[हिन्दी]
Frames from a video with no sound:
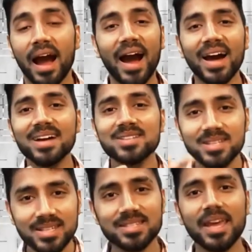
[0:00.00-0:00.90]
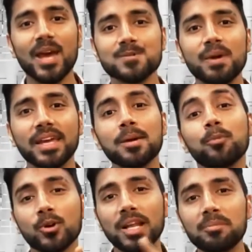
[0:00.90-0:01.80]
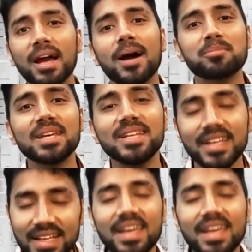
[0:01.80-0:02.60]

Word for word: आज इस कैशबैक के पोर्टल में आपके लिए क्या